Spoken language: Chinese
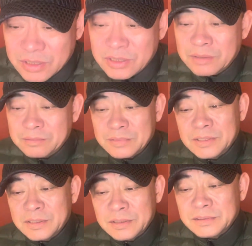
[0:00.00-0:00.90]
者
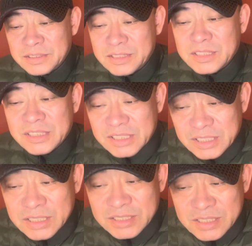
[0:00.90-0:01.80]
自己
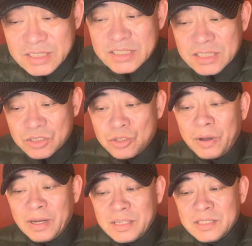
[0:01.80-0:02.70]
革自己
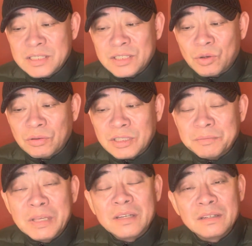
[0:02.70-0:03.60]
权力系统的
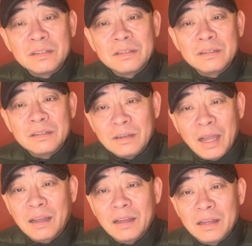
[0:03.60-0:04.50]
命
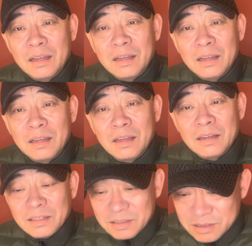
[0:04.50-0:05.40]
啊？
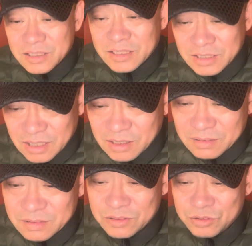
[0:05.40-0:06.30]
世界上，
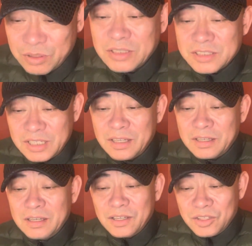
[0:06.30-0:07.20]
全世界
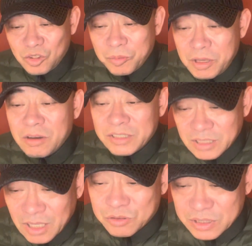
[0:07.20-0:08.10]
有没有一个
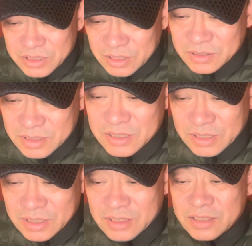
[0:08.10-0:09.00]
当权者自己
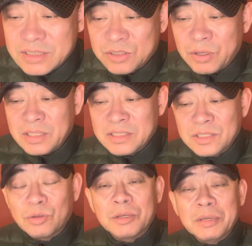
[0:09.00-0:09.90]
革自己权力系
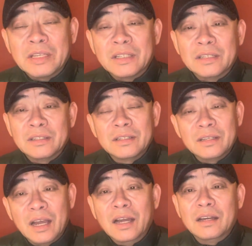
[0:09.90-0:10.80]
统的命的
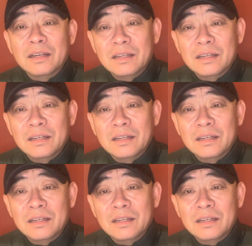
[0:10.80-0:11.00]
啊？